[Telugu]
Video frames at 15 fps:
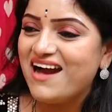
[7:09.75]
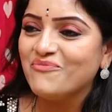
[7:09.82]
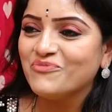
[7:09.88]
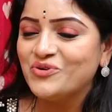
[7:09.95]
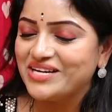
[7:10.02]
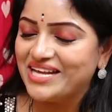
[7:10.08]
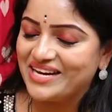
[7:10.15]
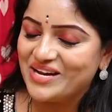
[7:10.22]
కామ్ గా
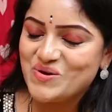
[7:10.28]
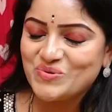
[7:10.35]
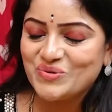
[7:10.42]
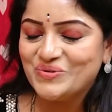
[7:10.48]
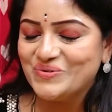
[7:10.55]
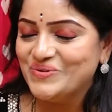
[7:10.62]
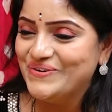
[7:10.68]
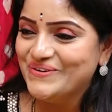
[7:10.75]
ఉంటారు
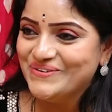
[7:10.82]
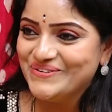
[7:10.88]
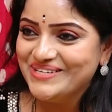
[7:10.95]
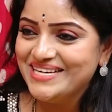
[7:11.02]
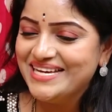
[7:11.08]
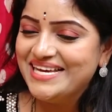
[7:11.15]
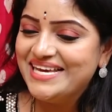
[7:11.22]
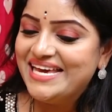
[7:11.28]
అవును
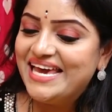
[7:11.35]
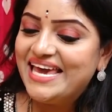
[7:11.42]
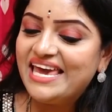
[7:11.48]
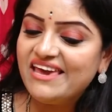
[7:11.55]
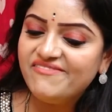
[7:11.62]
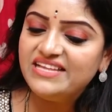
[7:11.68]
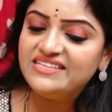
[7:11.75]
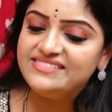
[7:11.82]

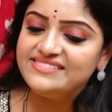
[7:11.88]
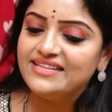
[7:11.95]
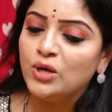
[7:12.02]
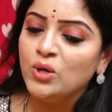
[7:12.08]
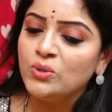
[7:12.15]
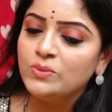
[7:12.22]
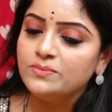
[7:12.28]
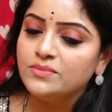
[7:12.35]
ఈవెంట్స్ లో
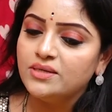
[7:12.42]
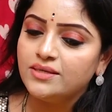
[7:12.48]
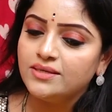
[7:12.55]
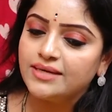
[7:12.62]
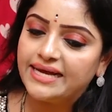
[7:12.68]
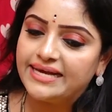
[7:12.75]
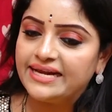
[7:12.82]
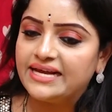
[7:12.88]

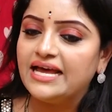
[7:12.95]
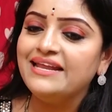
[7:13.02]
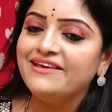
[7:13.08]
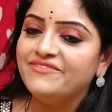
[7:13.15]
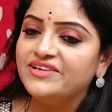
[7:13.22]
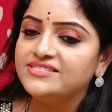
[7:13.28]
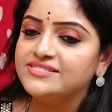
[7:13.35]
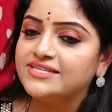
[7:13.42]
రకరకాల
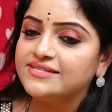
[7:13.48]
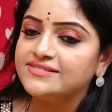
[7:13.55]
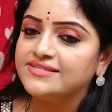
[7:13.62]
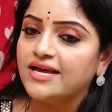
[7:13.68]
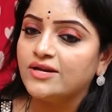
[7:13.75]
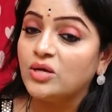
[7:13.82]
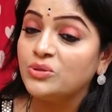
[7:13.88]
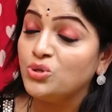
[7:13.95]
ఈవెంట్స్
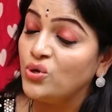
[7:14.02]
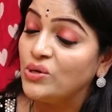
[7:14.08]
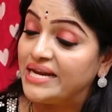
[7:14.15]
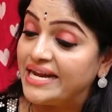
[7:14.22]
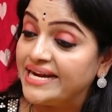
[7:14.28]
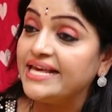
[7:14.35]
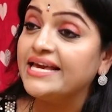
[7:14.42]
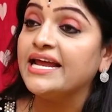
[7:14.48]
చేస్తారు అందులో
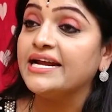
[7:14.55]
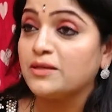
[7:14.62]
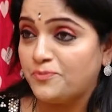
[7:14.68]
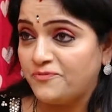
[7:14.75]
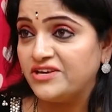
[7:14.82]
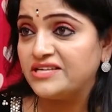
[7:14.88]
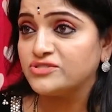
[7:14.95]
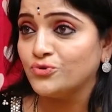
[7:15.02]
లేడీ
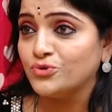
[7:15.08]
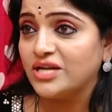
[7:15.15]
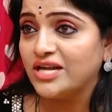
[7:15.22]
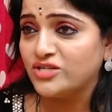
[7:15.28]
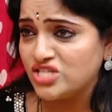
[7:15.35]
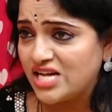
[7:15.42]
గెటప్ వేసుకుంటారు